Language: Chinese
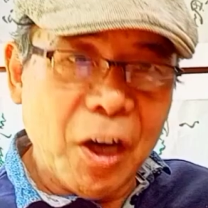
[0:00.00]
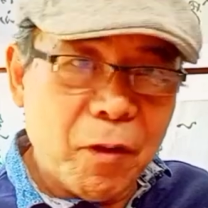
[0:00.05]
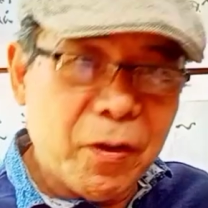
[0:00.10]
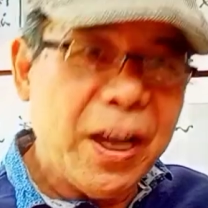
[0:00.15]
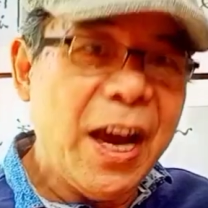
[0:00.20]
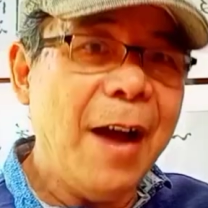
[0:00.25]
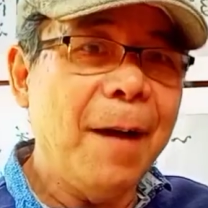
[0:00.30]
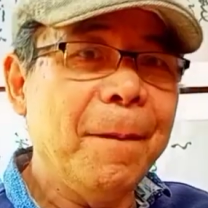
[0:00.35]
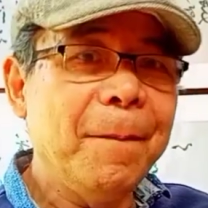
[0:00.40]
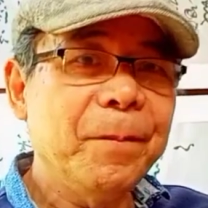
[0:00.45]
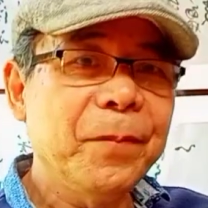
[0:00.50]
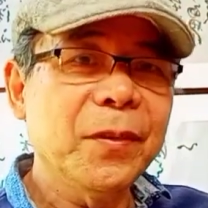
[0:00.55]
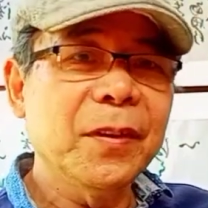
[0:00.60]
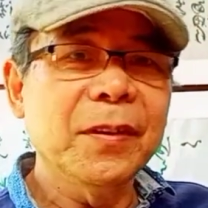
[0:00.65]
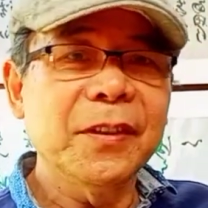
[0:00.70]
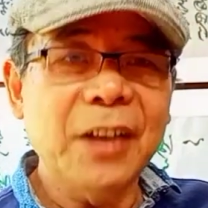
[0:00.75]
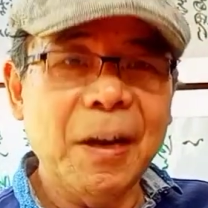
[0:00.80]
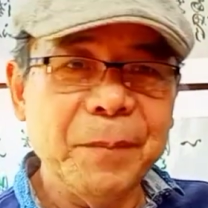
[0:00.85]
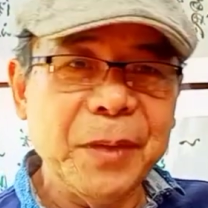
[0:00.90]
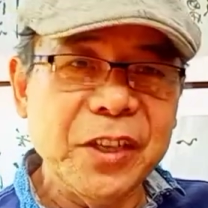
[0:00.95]
量
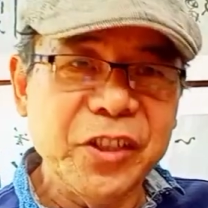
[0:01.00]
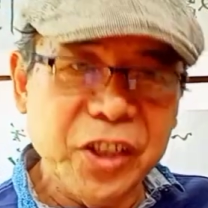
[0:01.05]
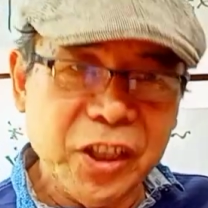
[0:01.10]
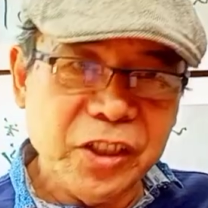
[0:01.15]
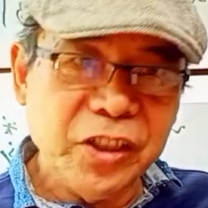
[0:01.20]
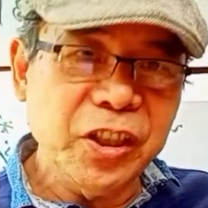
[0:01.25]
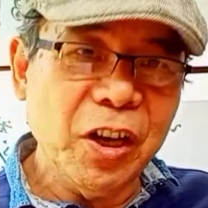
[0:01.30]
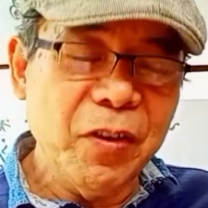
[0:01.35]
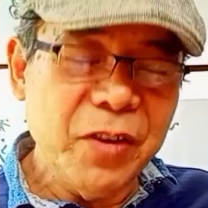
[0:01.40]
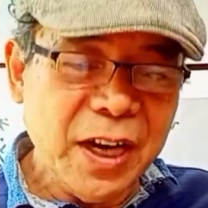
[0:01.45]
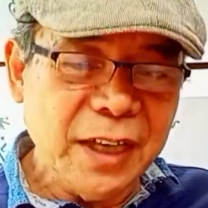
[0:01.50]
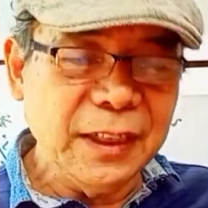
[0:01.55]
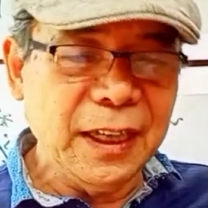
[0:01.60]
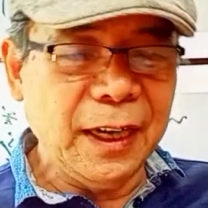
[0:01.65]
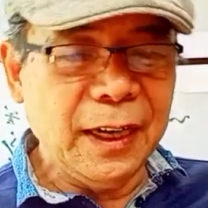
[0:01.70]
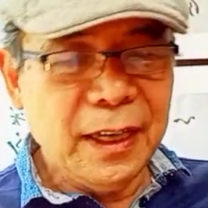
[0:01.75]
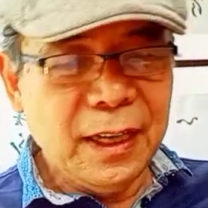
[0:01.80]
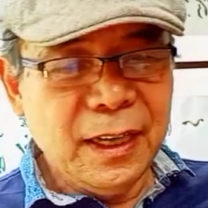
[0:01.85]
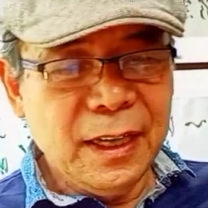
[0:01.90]
唱片，其销量的，